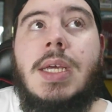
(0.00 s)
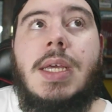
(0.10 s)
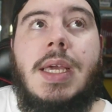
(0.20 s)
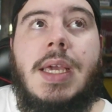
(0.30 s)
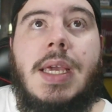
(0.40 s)

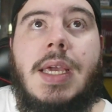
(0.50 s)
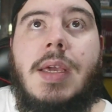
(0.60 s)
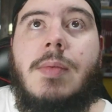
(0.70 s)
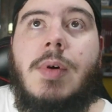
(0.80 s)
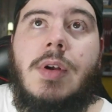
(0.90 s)

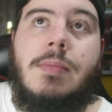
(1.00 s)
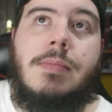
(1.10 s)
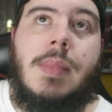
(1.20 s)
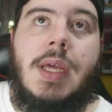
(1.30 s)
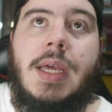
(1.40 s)
y bueno,
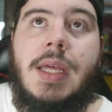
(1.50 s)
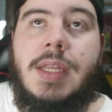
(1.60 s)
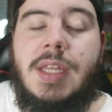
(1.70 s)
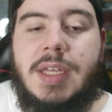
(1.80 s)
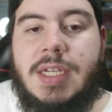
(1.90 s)
eh,
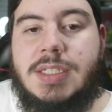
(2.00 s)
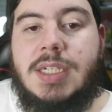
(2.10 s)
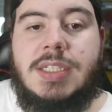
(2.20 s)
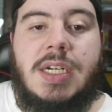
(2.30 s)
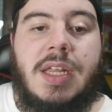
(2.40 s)
dice que si
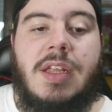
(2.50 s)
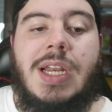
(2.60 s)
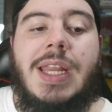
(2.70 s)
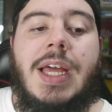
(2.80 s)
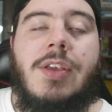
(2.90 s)
quisiera
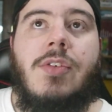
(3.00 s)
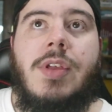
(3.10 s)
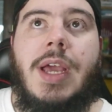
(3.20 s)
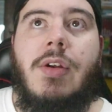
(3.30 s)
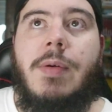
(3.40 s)
hacerle daño
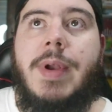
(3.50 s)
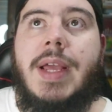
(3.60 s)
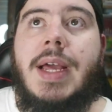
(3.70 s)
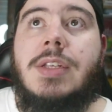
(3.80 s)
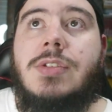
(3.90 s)
ya lo
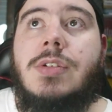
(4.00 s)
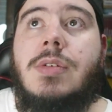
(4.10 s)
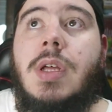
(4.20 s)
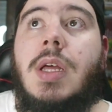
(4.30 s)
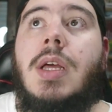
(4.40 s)
habría hecho.
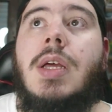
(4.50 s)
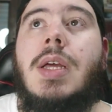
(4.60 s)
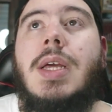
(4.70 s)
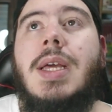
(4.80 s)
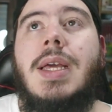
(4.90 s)

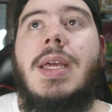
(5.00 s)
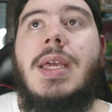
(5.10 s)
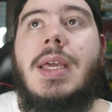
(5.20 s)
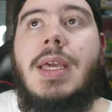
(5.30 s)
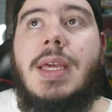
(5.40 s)
Y